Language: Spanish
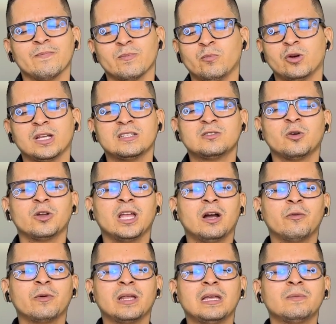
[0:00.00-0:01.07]
Por eso hoy
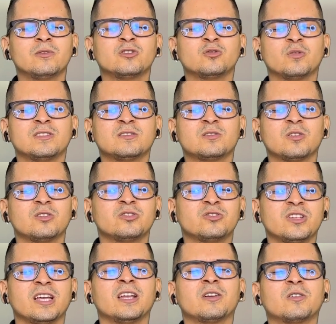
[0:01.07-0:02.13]
abrimos nuestro
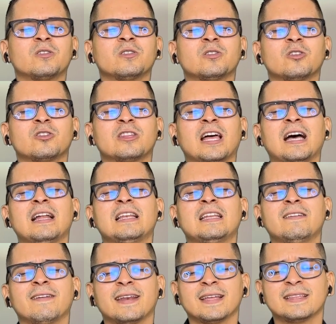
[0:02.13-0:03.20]
ser con total
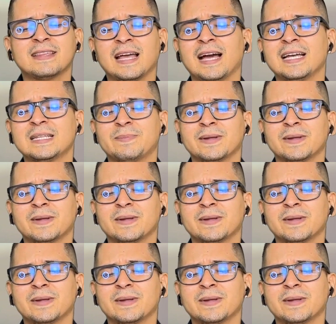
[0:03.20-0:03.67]
libertad